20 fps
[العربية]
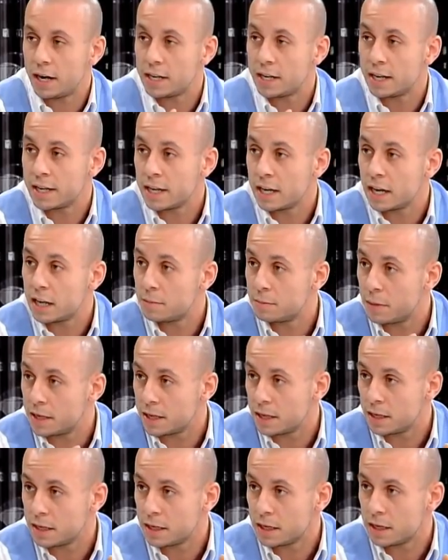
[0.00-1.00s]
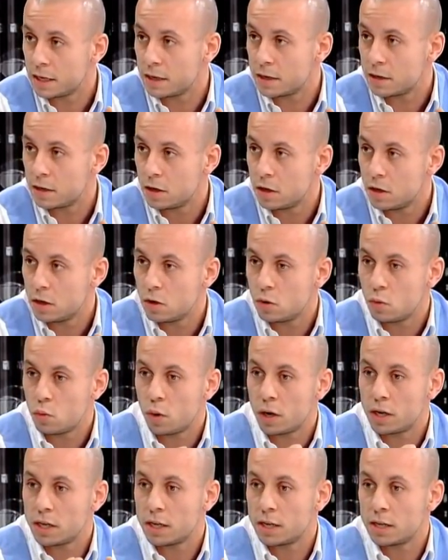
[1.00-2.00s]
على اللياقه البدنيه
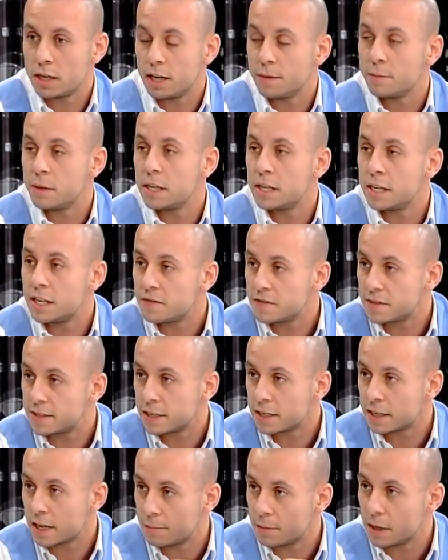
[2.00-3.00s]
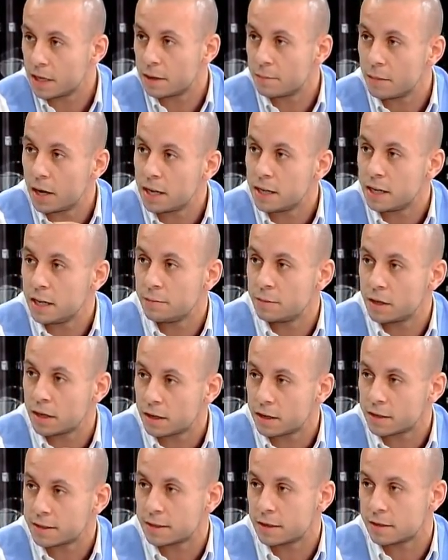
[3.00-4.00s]
وعلى العامل النفسي كمان بهاللعب
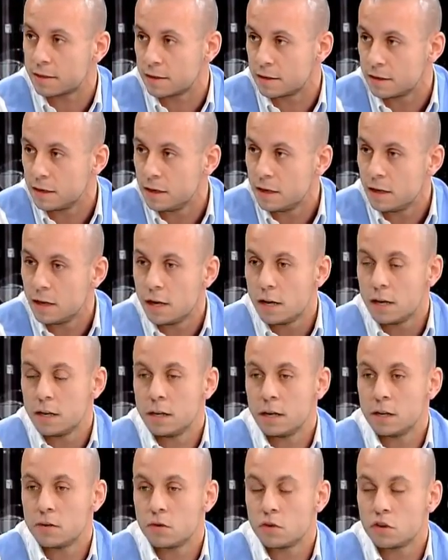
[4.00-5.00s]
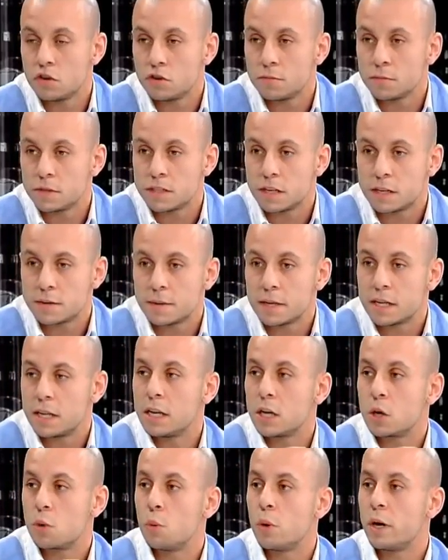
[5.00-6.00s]
خاصه لانه اليوم الضربات
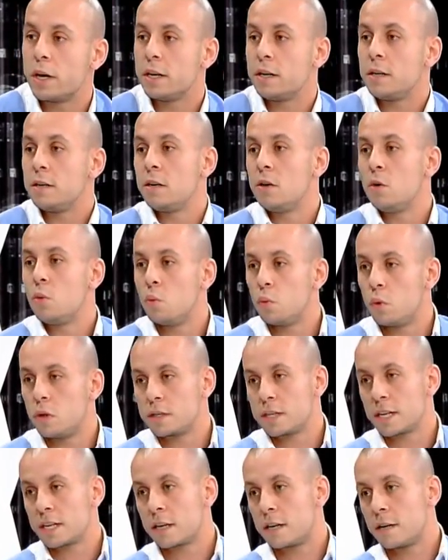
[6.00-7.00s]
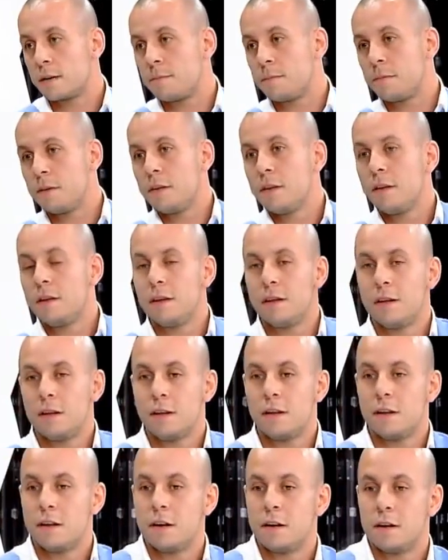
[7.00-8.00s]
الكواع والركب
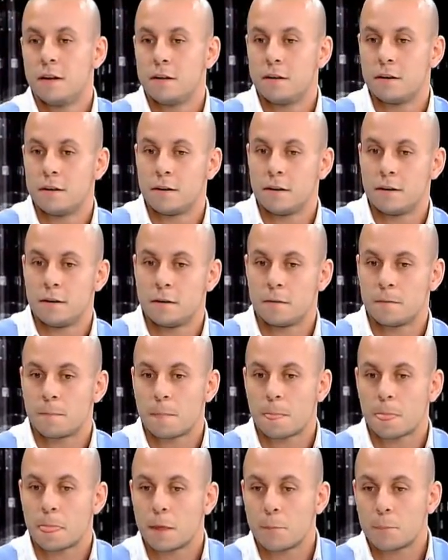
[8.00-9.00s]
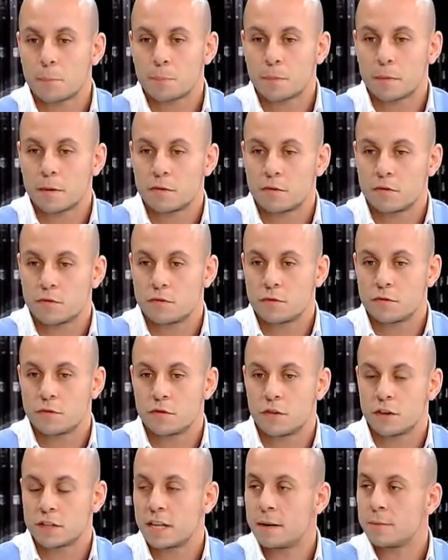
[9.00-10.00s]
آه
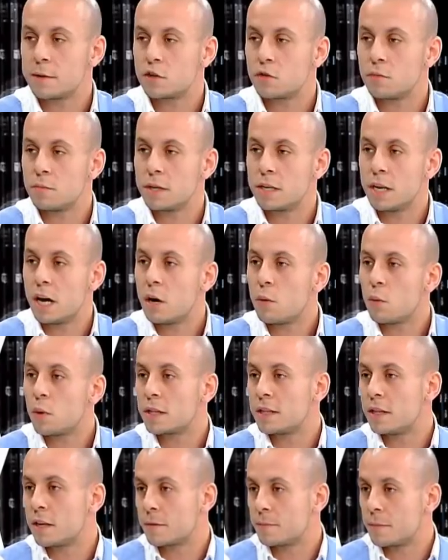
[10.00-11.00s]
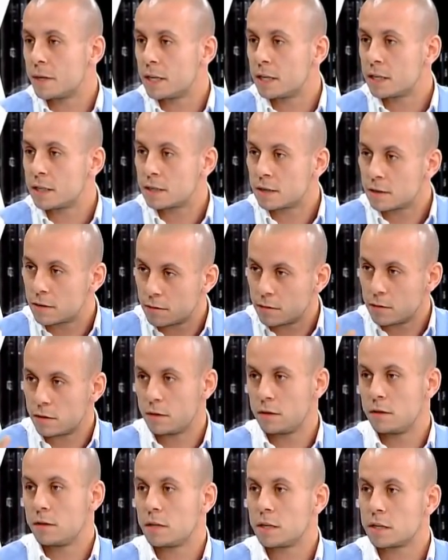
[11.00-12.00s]
يعتبروا من اقوى الضربات
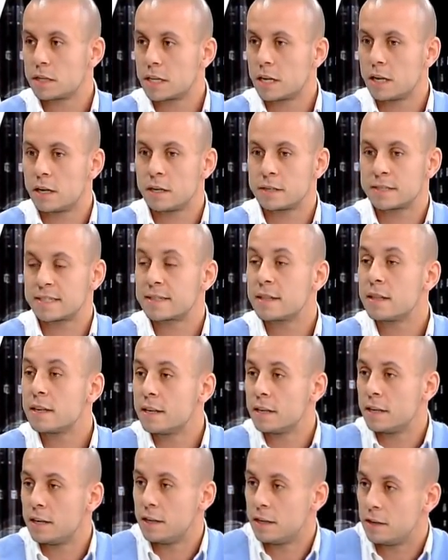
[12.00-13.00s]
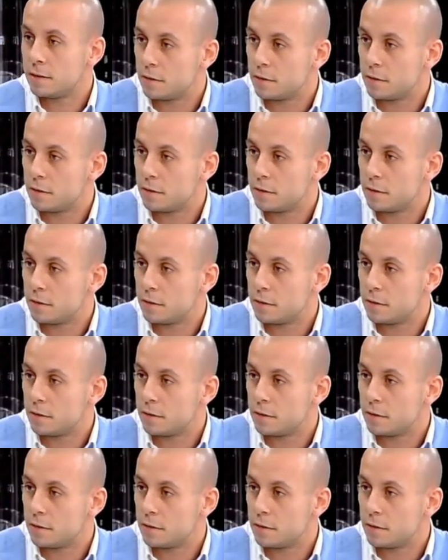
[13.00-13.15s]
كسلاح